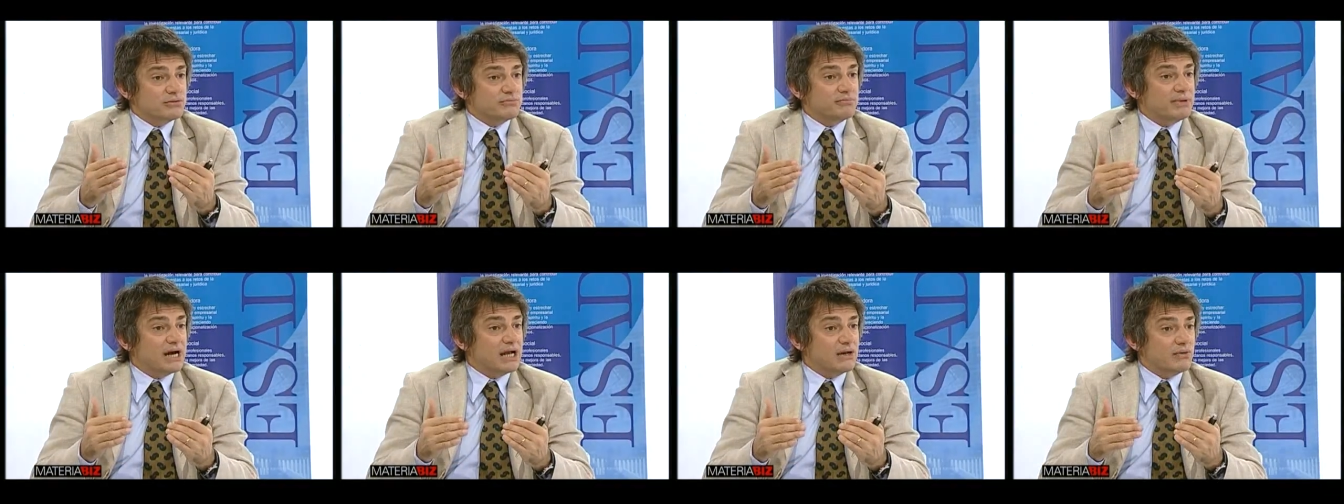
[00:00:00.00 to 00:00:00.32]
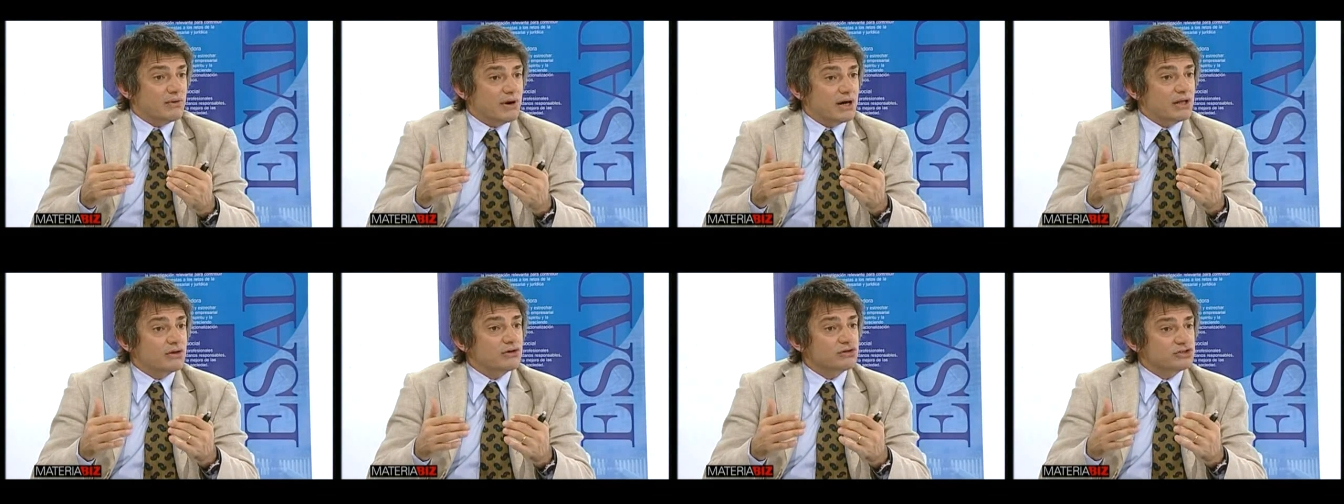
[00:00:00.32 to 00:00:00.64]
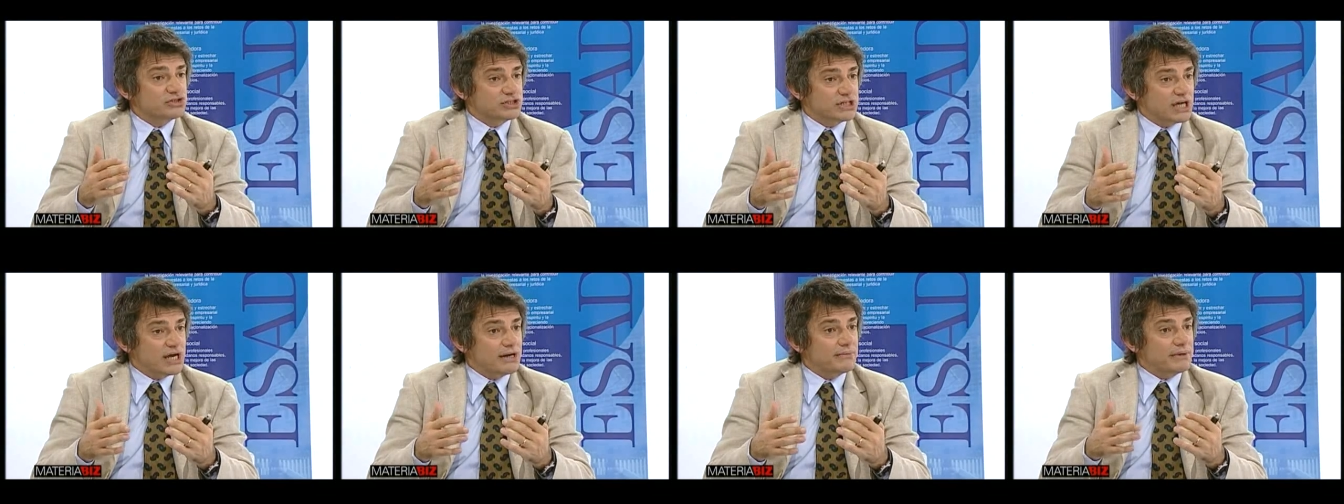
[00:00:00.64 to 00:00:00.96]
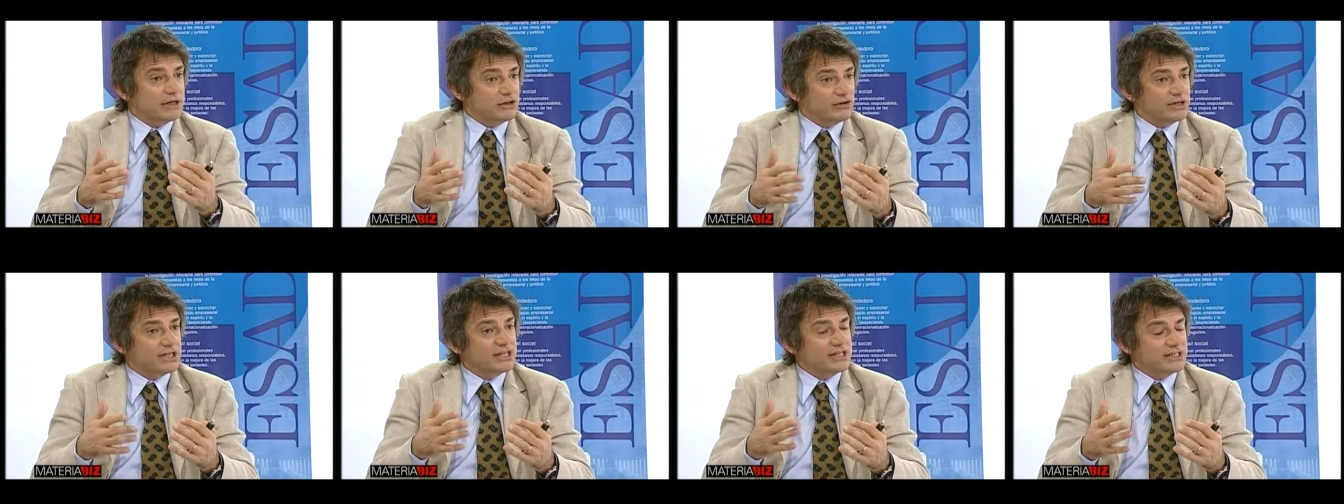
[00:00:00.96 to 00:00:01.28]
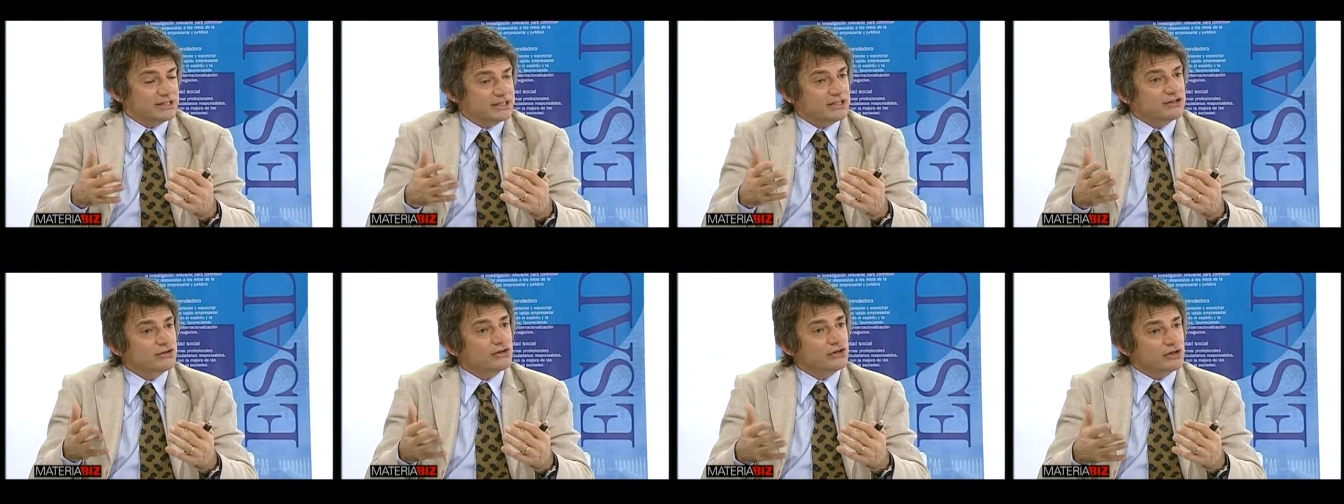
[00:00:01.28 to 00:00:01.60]
valuados a valores
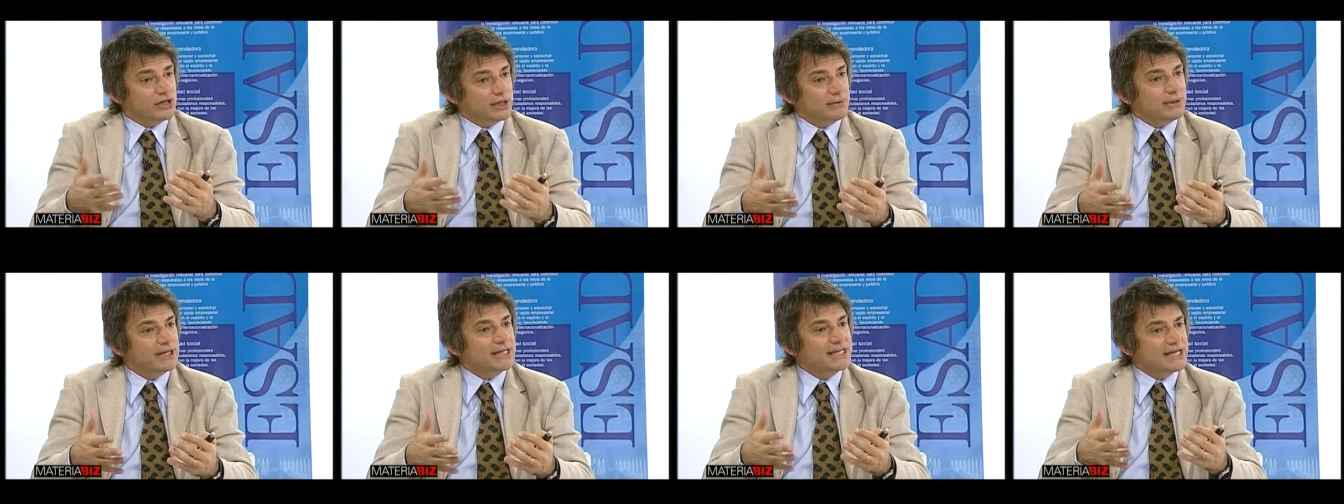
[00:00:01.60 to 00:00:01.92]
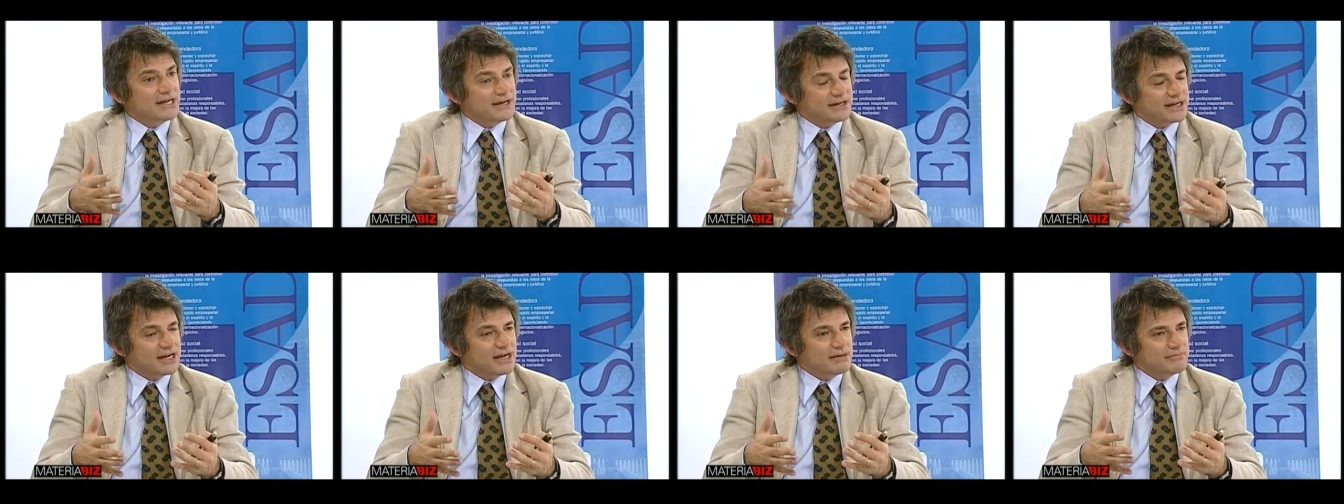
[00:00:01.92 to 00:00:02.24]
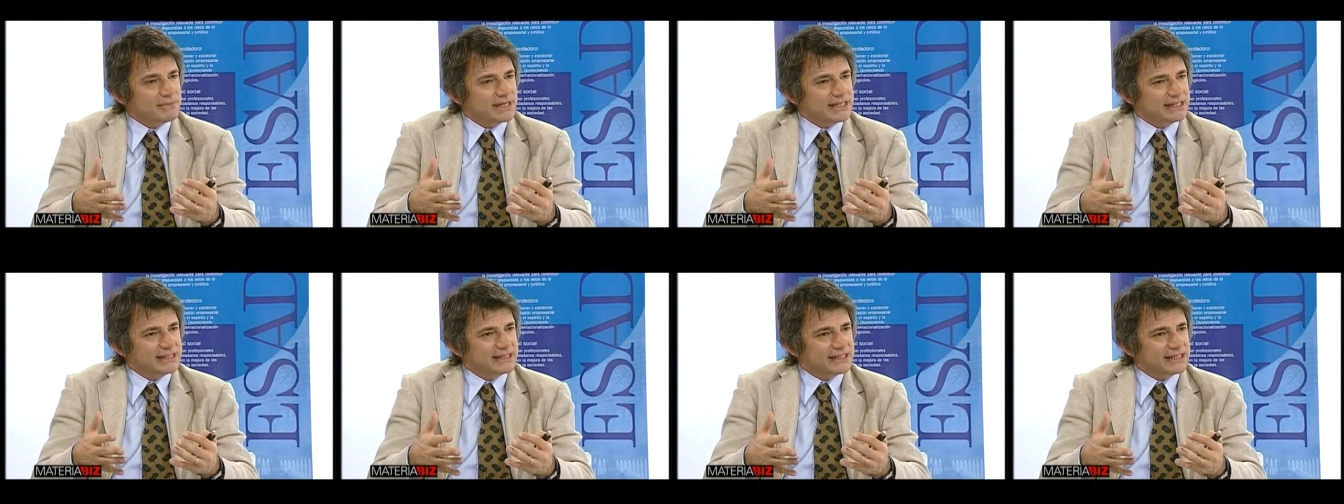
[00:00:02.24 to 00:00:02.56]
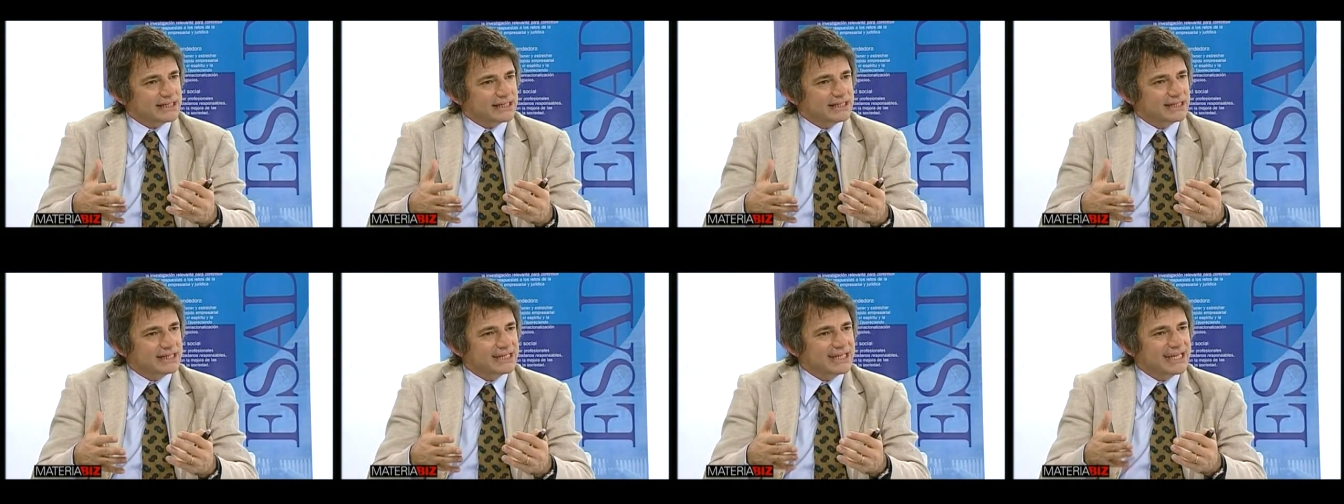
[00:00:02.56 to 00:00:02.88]
distintos de lo que valían realmente.